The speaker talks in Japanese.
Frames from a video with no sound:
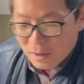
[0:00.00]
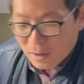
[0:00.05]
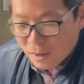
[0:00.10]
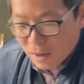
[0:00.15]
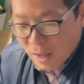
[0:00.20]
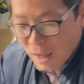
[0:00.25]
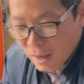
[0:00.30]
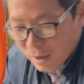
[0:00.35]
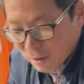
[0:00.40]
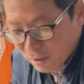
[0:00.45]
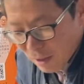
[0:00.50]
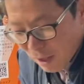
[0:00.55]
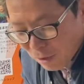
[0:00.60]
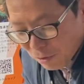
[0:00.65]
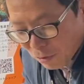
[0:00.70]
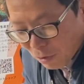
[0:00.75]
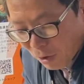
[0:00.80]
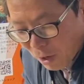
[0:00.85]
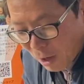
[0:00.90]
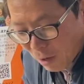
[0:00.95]
はちゃん
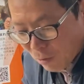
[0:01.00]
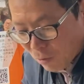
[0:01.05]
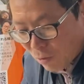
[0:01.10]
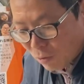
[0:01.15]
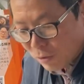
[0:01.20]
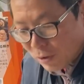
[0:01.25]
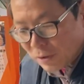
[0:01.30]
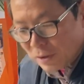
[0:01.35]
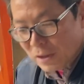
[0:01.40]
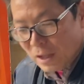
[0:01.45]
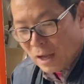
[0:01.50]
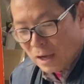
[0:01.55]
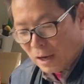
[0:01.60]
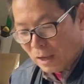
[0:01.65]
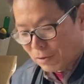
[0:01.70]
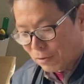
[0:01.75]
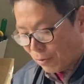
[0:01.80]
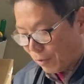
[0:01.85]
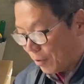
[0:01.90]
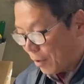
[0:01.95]
と発酵させなあ
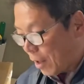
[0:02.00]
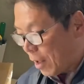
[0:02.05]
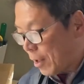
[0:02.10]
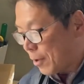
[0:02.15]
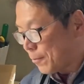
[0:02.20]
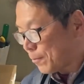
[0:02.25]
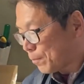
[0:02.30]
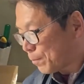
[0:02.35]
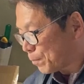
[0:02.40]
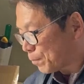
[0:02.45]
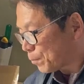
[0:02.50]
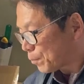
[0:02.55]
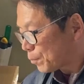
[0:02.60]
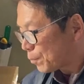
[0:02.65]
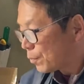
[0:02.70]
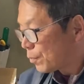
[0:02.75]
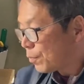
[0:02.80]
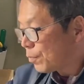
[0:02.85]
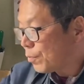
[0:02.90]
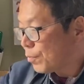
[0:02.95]
かんのよね、うん、
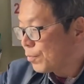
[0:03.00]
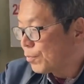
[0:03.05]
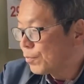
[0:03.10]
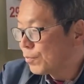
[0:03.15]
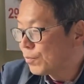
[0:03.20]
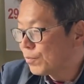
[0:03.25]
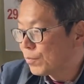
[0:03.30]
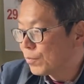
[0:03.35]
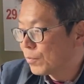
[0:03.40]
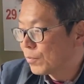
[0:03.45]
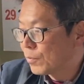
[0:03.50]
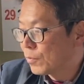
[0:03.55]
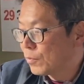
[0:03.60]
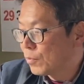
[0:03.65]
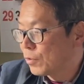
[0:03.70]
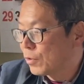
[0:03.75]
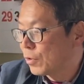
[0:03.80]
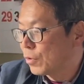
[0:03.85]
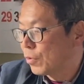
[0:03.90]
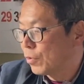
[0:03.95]
土を
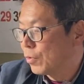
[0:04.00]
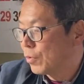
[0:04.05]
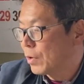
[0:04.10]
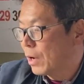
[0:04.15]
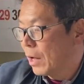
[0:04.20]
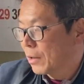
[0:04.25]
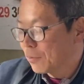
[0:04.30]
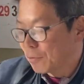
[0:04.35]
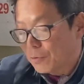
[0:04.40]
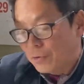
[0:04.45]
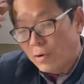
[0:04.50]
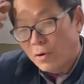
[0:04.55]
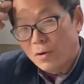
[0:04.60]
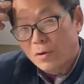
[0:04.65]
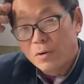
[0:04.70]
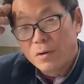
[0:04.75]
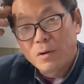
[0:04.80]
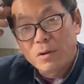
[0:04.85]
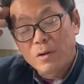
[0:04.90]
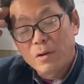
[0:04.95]
土というかその
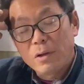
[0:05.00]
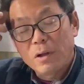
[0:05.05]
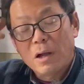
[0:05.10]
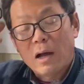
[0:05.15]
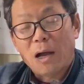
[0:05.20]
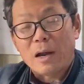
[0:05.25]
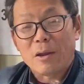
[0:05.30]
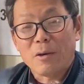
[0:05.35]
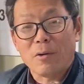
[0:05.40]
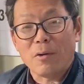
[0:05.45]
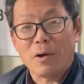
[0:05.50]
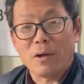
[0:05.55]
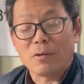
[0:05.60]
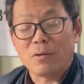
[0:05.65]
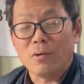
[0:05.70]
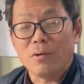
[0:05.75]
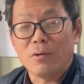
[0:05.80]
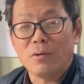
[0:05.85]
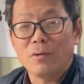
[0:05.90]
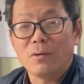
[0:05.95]
あれをあ
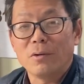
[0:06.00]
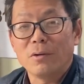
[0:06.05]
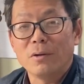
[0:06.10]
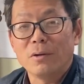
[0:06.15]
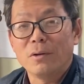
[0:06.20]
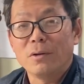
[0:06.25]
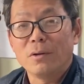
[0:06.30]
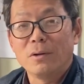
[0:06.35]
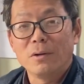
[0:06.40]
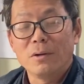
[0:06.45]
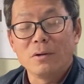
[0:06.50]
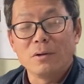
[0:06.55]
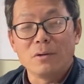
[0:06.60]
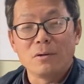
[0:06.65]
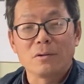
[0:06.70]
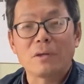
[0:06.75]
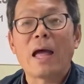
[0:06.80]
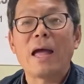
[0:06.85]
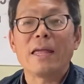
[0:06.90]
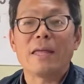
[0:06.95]
の
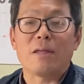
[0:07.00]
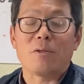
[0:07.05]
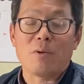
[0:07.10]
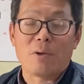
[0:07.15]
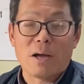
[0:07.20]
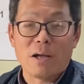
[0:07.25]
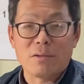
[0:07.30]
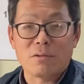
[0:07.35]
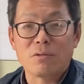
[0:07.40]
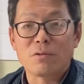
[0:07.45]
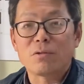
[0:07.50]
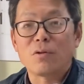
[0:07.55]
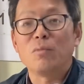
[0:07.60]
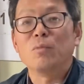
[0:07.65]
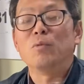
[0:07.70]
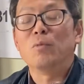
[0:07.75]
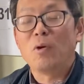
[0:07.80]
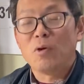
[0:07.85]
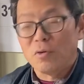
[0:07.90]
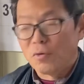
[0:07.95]
堆肥とか突っ込
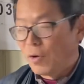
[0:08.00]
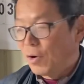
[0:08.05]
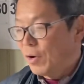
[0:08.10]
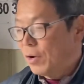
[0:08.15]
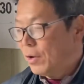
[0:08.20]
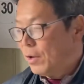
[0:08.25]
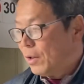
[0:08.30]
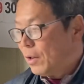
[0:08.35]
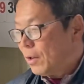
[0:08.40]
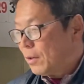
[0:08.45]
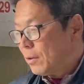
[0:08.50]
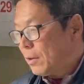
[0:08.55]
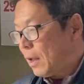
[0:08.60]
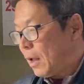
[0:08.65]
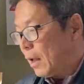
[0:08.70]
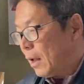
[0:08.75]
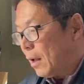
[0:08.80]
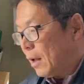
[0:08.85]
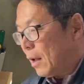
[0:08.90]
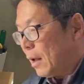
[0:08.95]
むもんを、うん、
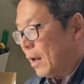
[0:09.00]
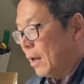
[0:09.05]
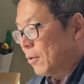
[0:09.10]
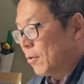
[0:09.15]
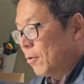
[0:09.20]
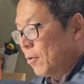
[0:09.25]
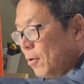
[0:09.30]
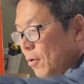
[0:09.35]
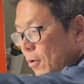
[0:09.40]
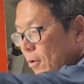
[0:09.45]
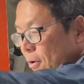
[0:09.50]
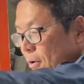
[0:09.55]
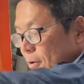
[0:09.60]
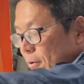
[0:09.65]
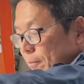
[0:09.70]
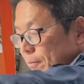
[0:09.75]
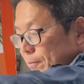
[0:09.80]
であの